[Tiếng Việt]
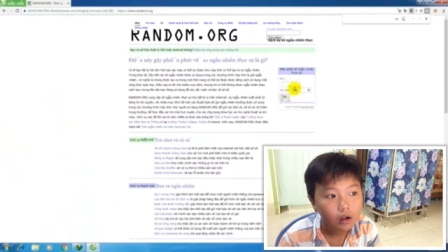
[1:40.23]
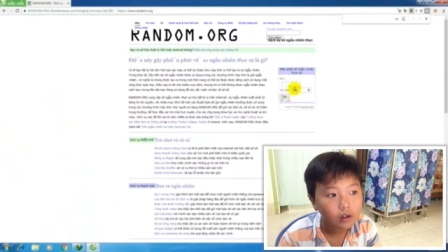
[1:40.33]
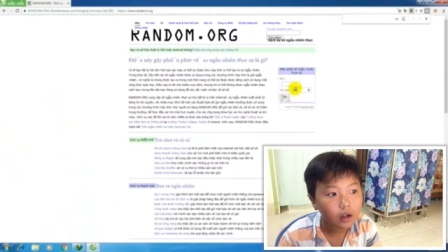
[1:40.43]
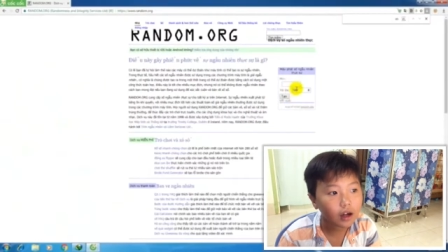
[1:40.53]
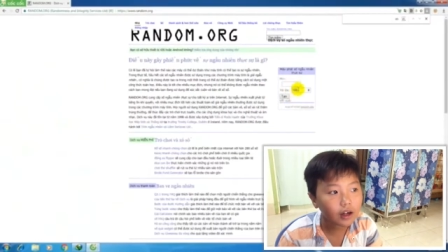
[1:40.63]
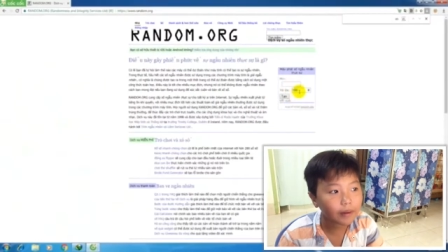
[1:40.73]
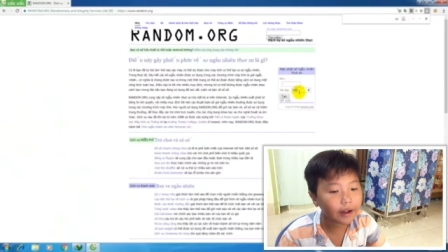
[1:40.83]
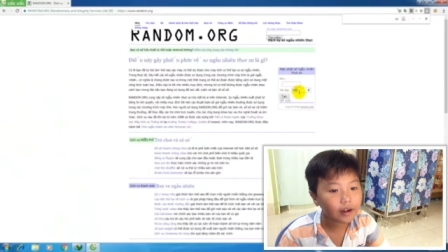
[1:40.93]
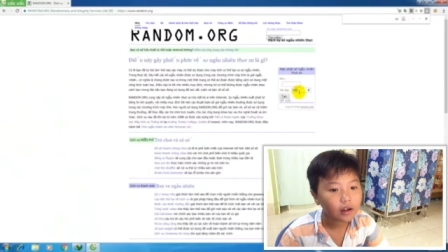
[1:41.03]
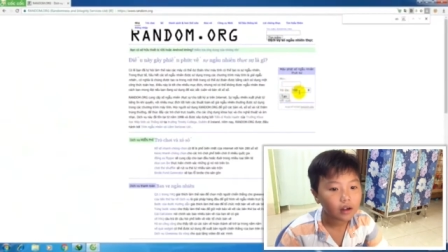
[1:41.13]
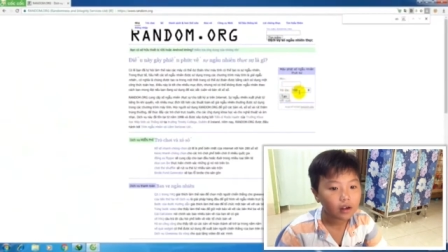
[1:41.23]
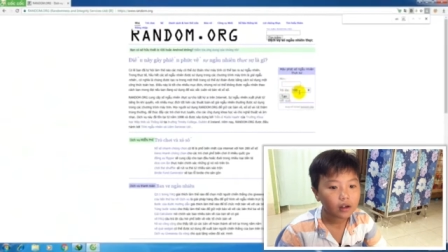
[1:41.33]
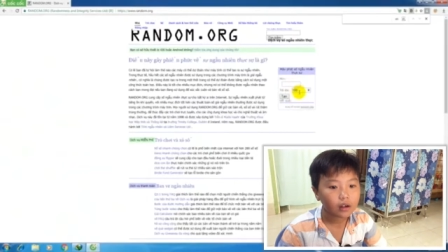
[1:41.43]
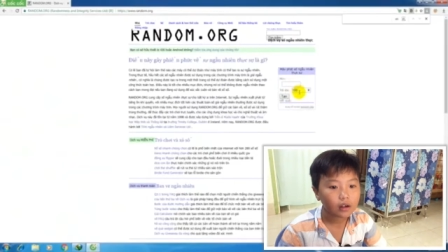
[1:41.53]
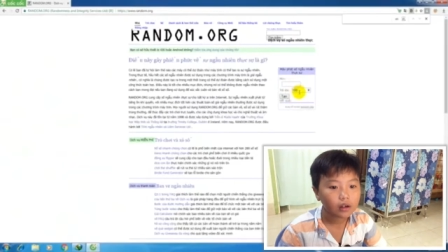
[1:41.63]
đó các bạn
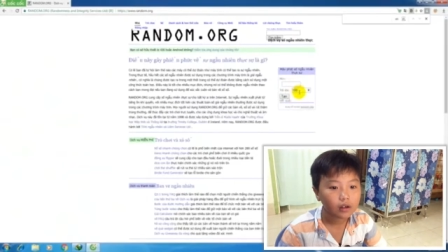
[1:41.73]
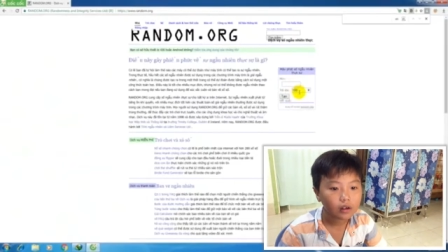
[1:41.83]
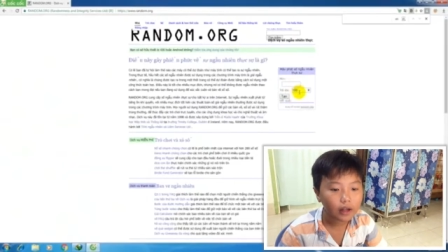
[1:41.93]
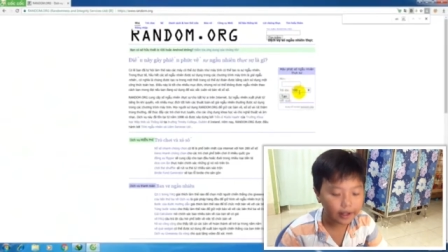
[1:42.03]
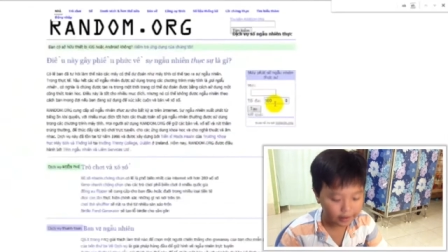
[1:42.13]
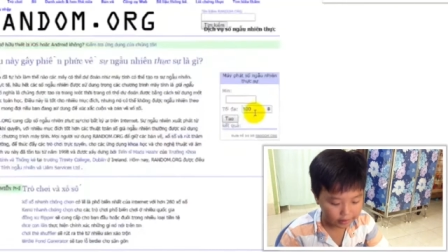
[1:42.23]
đây